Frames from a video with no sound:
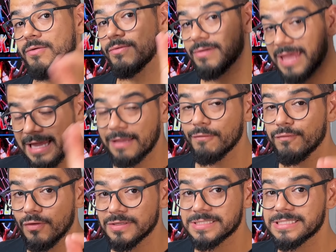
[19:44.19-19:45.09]
o que que
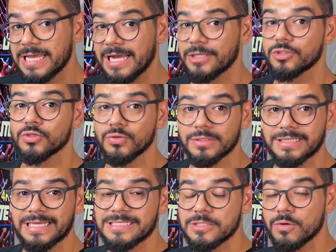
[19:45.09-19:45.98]
você achou
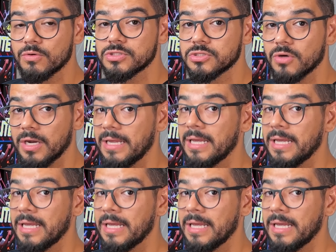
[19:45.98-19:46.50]
desse console?